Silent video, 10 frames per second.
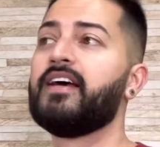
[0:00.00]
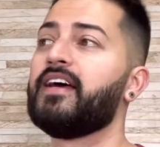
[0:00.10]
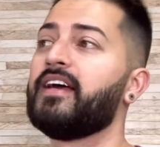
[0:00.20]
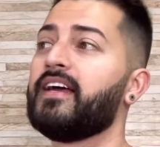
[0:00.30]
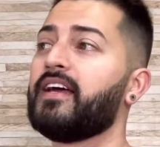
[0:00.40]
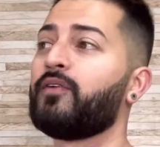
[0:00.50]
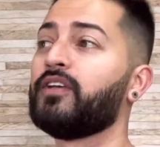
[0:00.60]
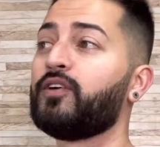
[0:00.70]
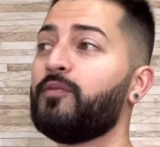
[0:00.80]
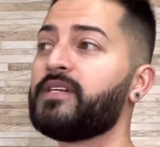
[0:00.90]
É,
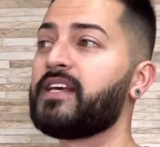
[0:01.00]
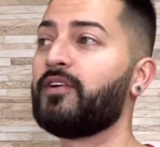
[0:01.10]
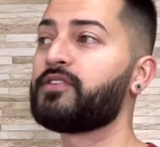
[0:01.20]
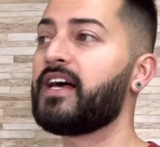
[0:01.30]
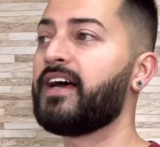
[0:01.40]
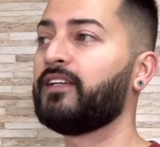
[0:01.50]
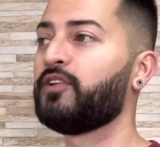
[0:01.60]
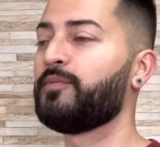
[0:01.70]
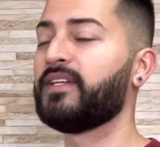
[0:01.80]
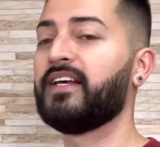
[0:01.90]
quando eu comecei a usar ela, o
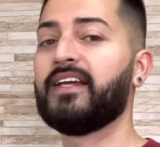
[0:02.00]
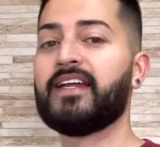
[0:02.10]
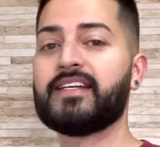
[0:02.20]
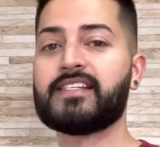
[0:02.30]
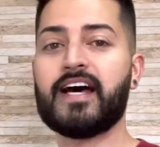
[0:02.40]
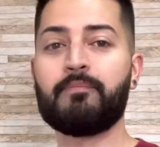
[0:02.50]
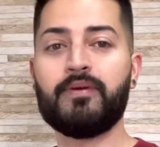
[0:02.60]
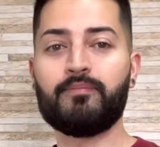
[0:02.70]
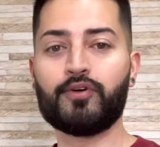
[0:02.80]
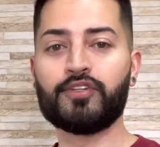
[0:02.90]
nome dela era
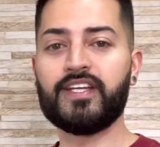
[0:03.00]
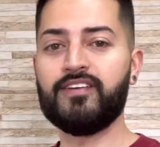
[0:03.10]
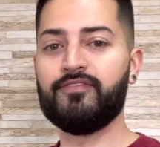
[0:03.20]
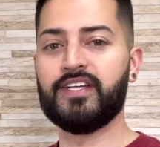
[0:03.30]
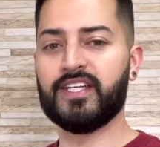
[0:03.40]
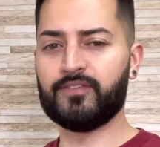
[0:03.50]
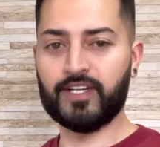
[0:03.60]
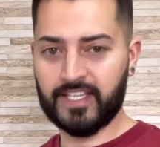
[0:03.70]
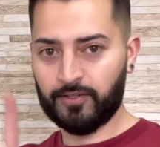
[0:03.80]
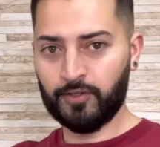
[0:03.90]
Zap Protevida. Vou
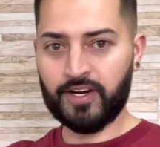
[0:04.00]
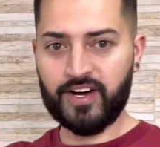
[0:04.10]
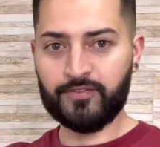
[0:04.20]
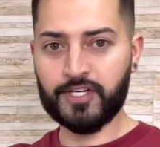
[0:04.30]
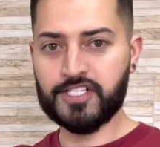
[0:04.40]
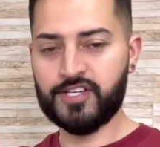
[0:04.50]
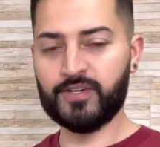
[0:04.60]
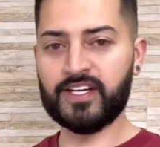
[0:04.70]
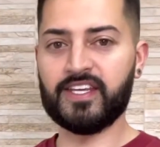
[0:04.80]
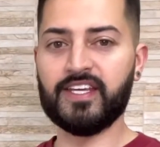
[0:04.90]
até colocar uma
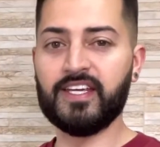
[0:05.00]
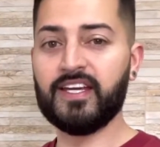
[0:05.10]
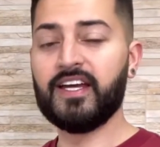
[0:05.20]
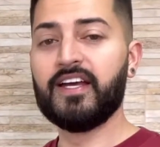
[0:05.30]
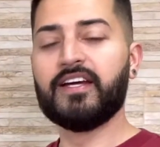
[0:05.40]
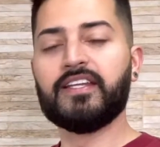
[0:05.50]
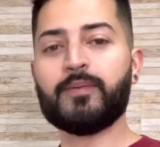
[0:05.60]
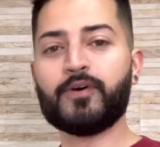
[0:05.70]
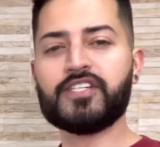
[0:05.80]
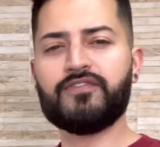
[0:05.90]
fotinho aqui.
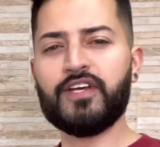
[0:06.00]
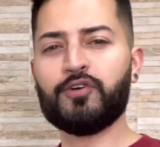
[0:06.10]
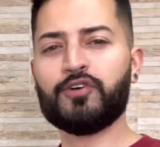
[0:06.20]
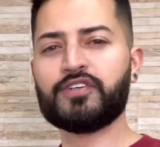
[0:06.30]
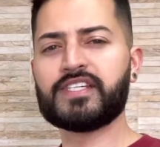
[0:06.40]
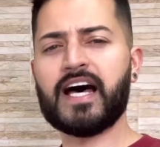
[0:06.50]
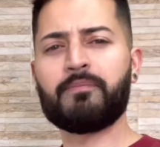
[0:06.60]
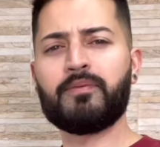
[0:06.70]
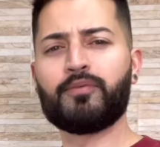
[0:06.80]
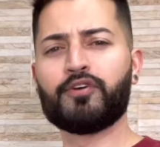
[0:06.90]
Depois virou
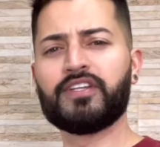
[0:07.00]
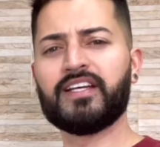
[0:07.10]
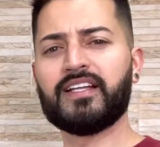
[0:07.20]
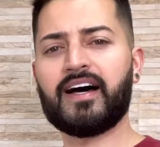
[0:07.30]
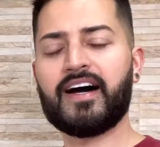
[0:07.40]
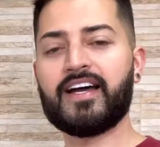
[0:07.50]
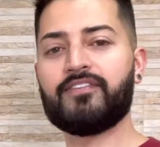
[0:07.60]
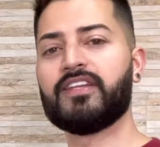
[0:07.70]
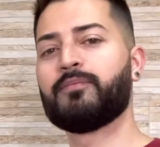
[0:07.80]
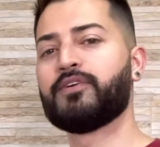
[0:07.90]
Zap Prote
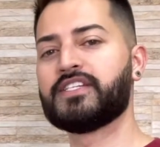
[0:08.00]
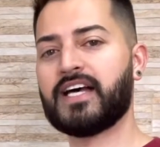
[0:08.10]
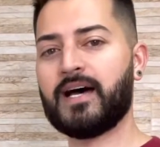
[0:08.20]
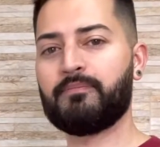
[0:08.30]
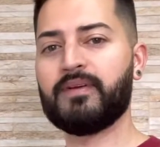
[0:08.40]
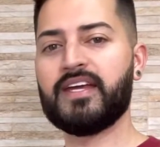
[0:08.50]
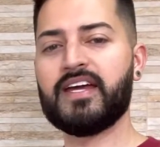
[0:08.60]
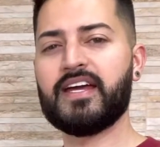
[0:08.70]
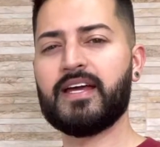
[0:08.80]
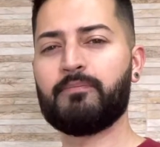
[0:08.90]
Life, depois Zap
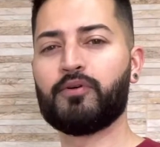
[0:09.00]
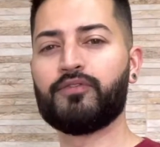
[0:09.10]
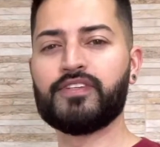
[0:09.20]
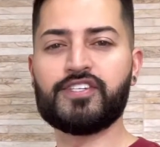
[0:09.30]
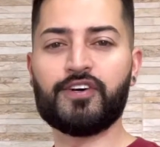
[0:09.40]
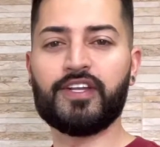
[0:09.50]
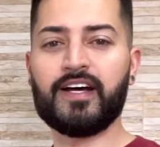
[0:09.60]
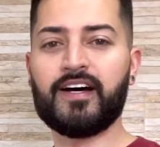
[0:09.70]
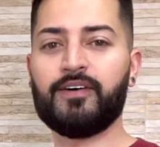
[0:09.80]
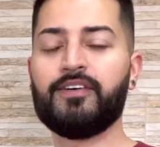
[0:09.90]
é,
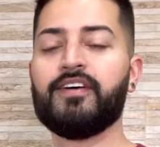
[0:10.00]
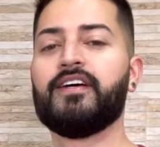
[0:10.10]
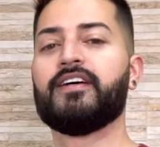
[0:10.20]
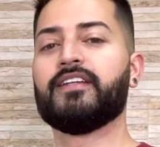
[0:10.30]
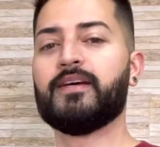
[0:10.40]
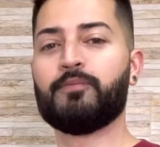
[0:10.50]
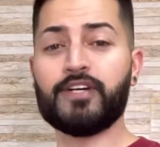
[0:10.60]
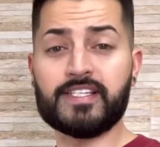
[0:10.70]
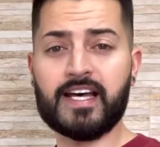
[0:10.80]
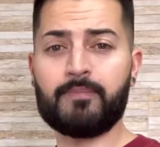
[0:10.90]
Profissional,
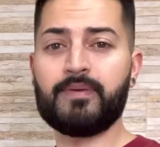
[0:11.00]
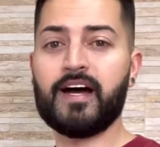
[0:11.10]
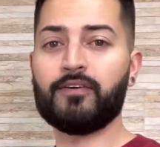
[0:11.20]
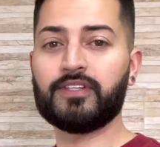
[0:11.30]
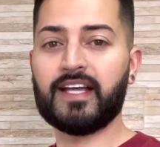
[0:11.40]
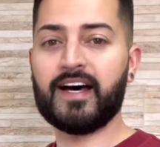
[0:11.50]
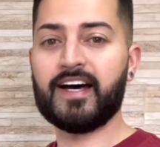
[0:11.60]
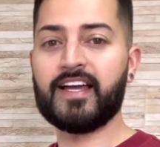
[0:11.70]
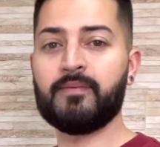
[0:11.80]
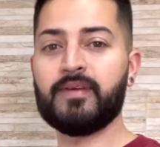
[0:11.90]
depois Zap All
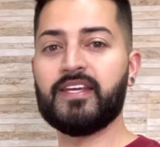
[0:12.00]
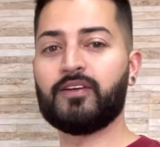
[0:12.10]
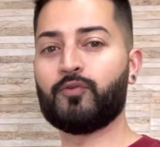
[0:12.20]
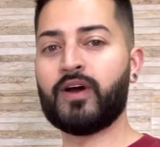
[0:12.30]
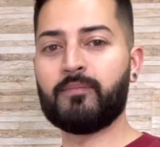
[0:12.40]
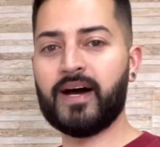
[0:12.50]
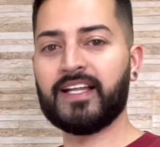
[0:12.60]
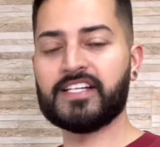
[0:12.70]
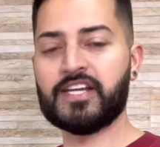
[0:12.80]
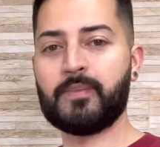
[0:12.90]
Time com a
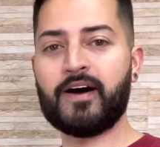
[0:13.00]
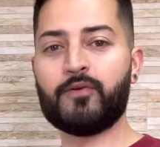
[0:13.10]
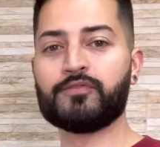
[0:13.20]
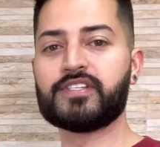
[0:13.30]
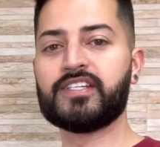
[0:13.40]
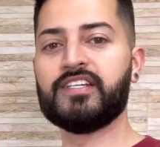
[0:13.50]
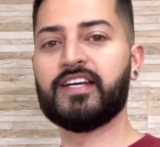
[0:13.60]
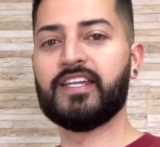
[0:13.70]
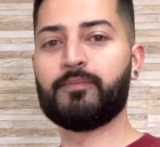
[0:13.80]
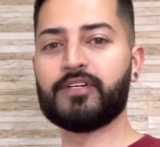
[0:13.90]
embalagem
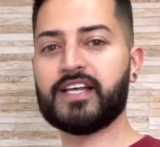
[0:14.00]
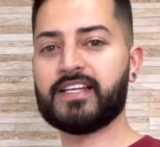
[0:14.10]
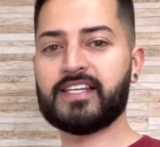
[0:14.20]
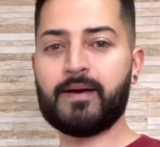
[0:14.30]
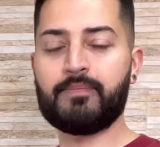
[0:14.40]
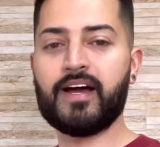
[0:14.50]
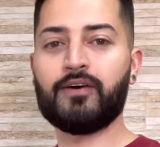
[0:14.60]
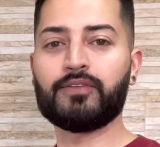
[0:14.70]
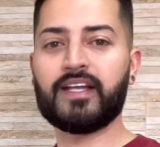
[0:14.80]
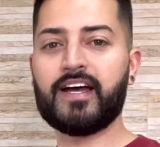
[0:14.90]
marronzinha, depois a Zap
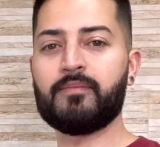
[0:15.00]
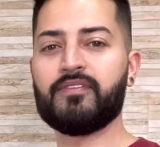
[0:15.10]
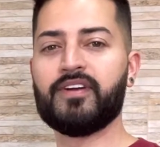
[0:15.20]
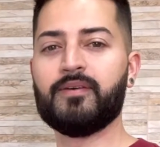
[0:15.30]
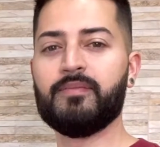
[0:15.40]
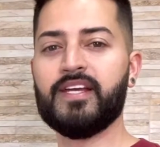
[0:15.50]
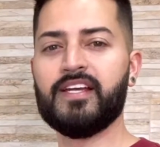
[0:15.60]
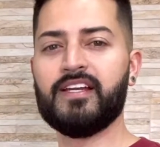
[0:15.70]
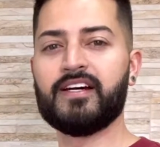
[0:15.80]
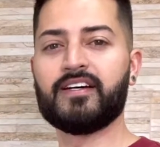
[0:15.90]
All Time
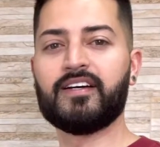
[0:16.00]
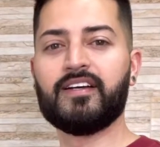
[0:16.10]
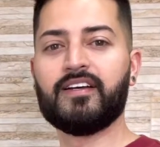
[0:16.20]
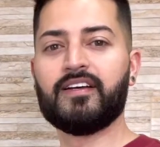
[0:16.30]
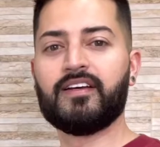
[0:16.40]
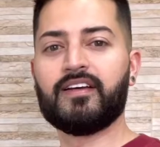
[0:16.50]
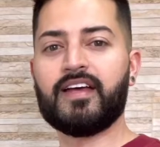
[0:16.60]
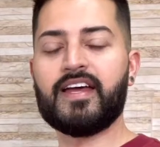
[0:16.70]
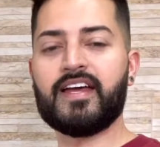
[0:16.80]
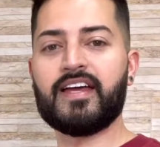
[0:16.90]
vermelha.
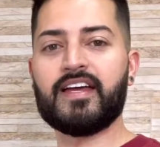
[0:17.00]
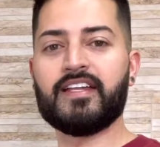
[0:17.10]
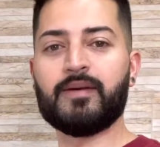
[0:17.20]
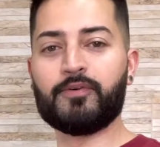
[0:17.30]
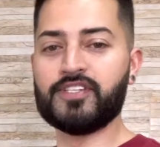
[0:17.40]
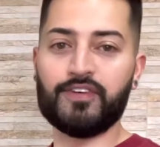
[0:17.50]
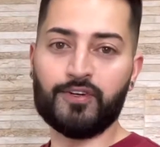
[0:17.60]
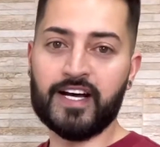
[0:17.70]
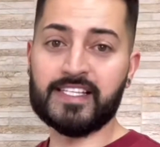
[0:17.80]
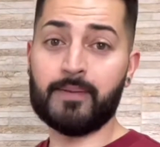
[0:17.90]
É, depois
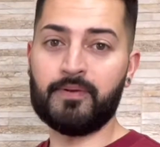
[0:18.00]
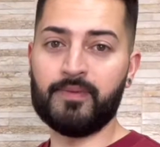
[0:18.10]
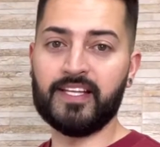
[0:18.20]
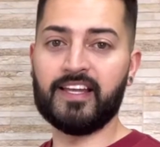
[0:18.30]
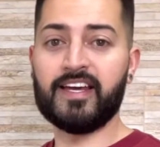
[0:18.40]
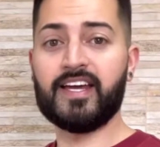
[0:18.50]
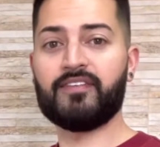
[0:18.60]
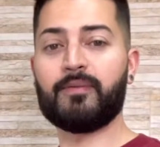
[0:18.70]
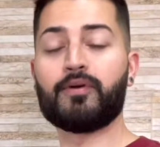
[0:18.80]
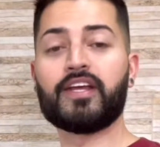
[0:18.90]
virou a Zap Me
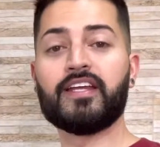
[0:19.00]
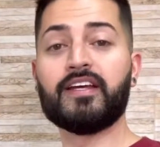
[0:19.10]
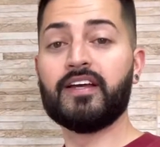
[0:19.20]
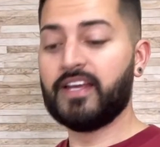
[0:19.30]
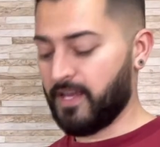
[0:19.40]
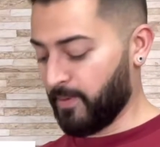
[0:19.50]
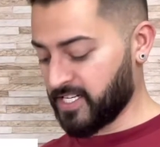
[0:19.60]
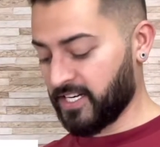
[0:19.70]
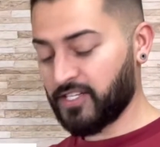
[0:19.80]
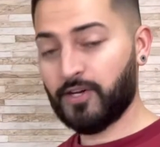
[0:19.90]
Leva, porque
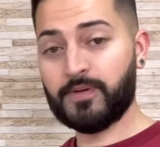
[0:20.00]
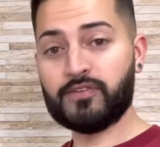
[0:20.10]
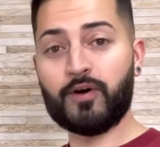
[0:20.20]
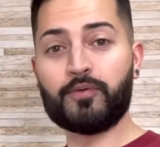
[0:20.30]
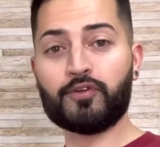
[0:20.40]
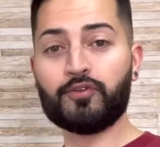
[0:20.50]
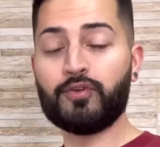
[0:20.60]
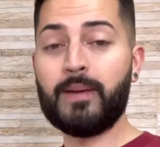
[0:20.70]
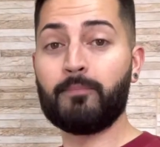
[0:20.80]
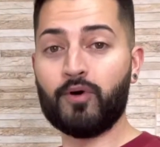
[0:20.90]
imagina só pessoal, o
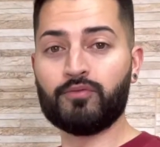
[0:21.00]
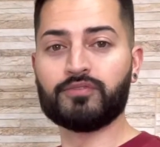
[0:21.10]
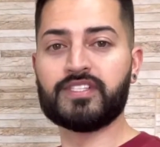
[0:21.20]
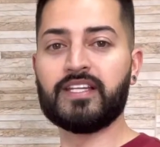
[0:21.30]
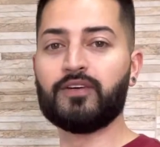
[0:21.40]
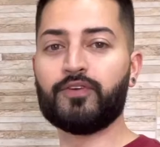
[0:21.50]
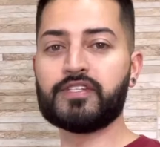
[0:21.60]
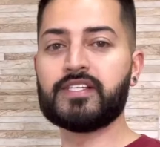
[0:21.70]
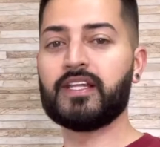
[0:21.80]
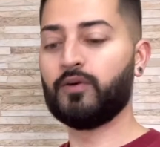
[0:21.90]
produto é bom. Se não
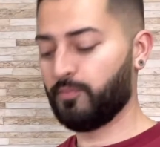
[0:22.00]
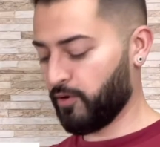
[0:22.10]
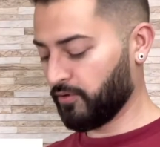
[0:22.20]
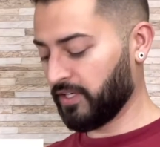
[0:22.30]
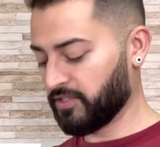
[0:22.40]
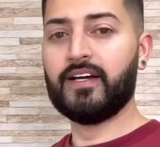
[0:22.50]
fosse tão bom, não